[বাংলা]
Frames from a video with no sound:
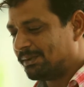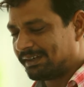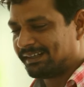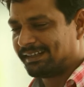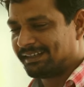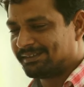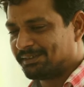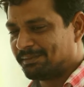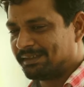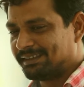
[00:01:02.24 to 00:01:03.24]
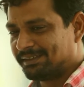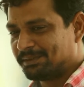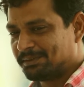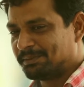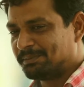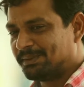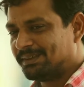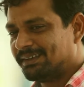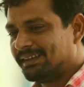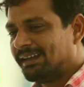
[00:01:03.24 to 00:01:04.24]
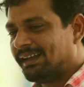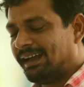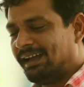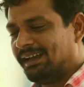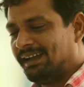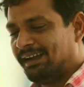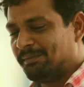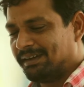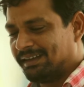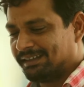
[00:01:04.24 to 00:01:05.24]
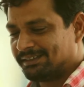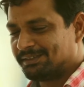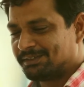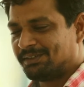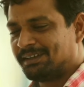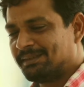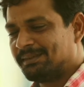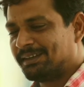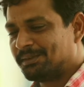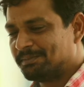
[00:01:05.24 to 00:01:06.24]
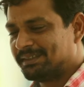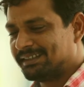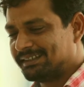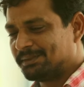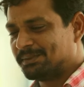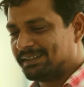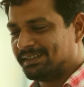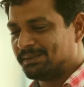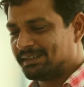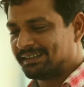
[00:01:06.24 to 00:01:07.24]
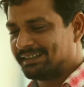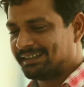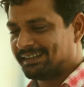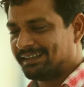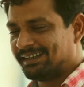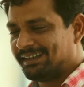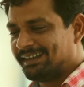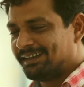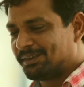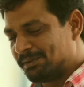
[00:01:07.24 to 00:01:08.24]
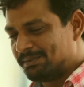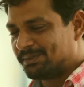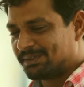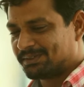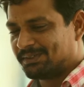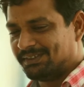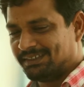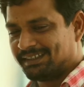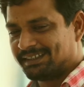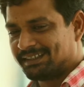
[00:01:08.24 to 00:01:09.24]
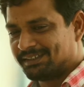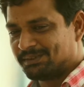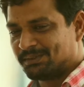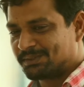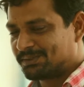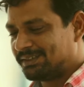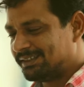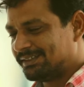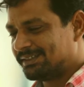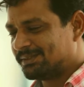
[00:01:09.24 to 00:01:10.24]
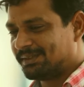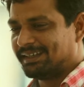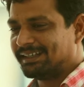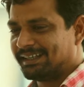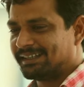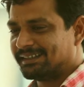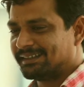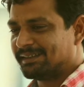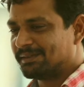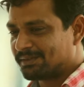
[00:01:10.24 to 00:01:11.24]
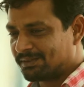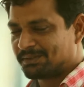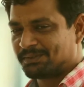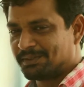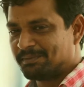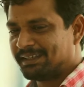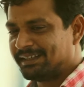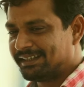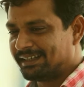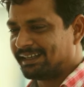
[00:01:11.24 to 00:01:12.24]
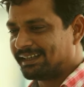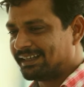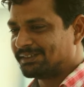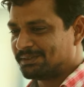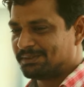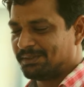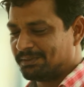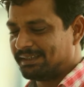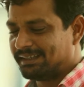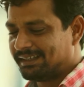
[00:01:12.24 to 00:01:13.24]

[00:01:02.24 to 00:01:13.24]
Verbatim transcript: ওঠাটা তো আমাদের কর্তব্য আমরা সকালবেলা ঘুম থেকে যে উঠি ওঠা থেকে খুবই কষ্ট কিন্তু কষ্ট হলে তো কিছু করার নেই কষ্টকে মেনে নিয়ে কাজ করতে হবে